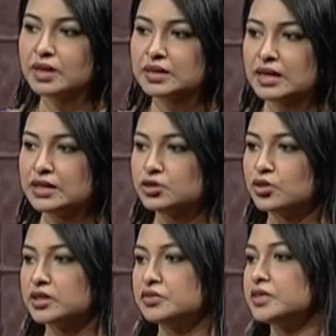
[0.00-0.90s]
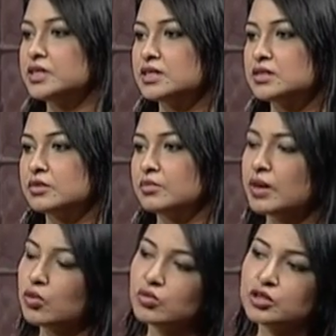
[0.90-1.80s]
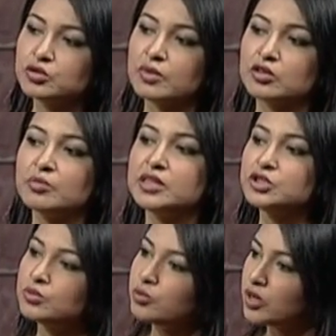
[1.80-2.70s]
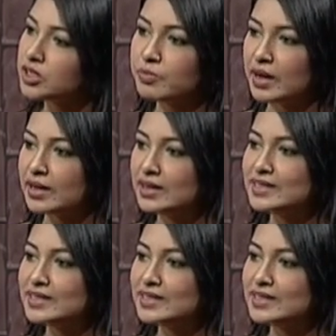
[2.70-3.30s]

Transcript: বা তার কিছু অ্যাক্টিভিটিস বা কোনো কিছুর মাধ্যমে নিশ্চয়ই প্রকাশ পায়